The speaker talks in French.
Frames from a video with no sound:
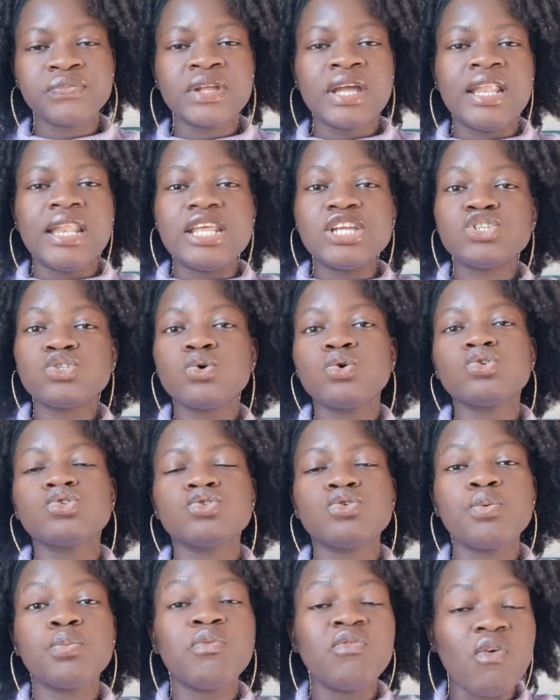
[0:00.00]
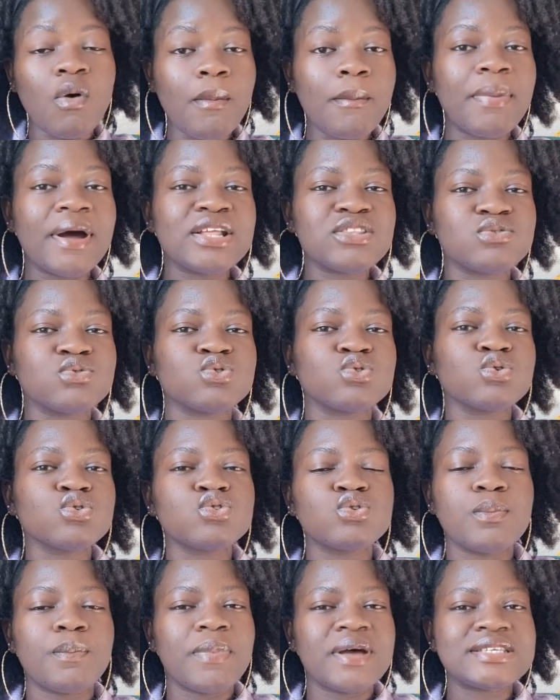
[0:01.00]
les choses ne vont pas toujours
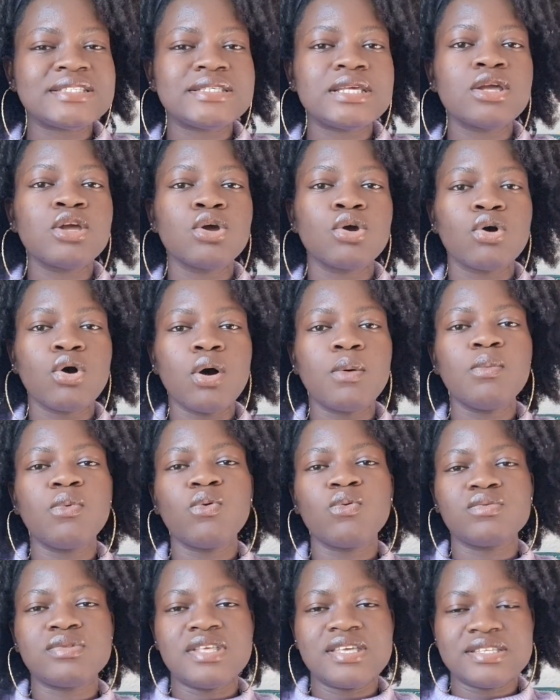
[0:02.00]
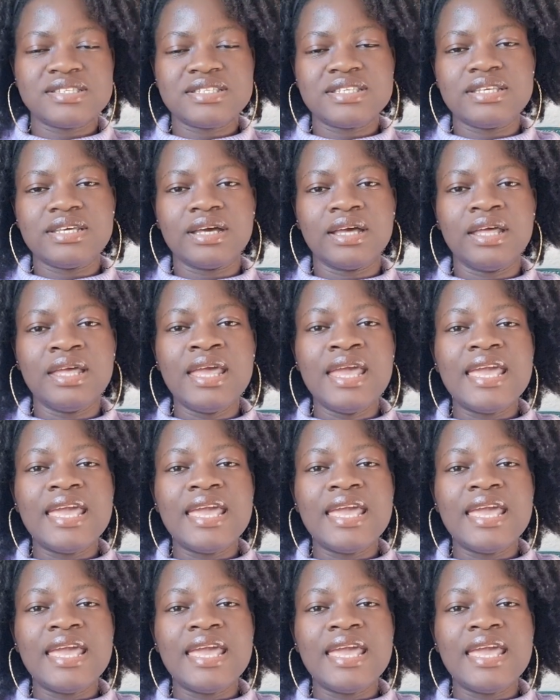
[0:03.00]
se passer comme l'on désire.